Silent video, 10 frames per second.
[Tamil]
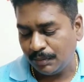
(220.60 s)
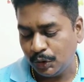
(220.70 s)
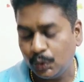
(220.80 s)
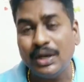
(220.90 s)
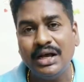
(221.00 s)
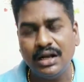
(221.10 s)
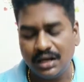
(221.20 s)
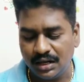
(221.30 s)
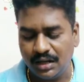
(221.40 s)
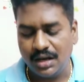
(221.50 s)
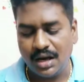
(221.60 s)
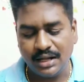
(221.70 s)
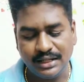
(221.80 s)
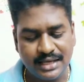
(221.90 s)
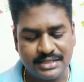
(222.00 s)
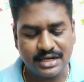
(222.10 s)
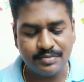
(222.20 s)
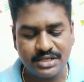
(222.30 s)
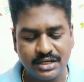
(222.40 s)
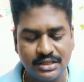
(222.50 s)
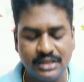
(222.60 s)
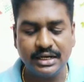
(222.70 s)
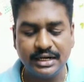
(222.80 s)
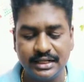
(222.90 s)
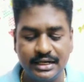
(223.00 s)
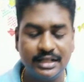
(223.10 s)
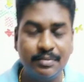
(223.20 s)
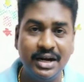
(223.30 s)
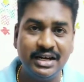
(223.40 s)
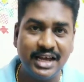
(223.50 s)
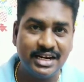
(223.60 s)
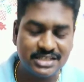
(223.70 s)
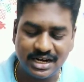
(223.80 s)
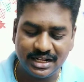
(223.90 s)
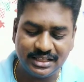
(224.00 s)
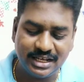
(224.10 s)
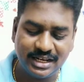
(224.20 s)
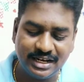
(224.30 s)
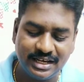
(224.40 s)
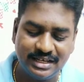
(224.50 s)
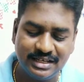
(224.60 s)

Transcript: ப்ளூவேர் அந்த ஐஸ்கிரீம்ஸ் இருக்குது கிட்டத்தட்ட அது மெல்ட் ஆகிடுச்சா என்னன்னு தெரியல